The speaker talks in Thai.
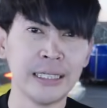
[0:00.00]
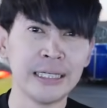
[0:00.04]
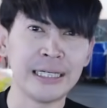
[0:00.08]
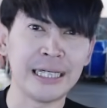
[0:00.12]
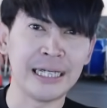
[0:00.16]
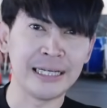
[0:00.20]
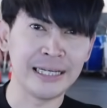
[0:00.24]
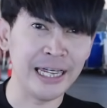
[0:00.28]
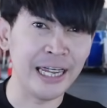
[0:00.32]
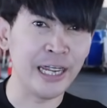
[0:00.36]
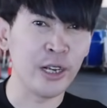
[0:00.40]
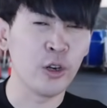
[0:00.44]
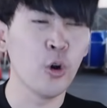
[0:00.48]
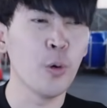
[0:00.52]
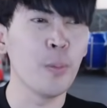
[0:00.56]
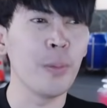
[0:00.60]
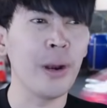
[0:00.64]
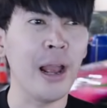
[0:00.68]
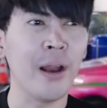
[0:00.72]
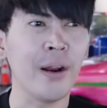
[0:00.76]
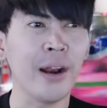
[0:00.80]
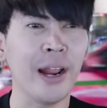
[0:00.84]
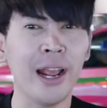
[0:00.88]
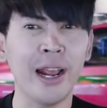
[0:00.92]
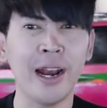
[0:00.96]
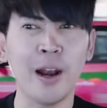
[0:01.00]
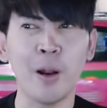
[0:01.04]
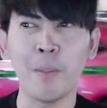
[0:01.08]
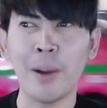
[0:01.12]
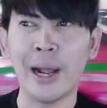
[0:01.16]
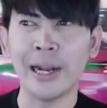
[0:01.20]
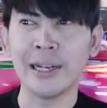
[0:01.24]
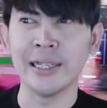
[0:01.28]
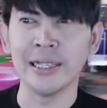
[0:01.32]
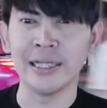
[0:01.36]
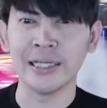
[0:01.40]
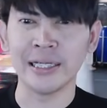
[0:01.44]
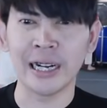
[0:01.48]
จะสี่ทุ่มแล้วนะ เรา
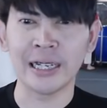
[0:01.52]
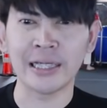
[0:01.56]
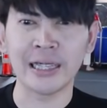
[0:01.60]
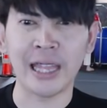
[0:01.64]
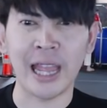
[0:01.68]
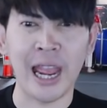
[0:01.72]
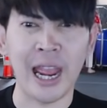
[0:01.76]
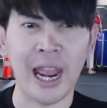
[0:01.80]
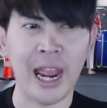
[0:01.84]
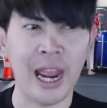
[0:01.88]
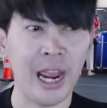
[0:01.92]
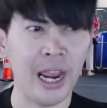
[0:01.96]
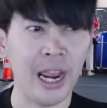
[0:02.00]
มาถึงตั้งแต่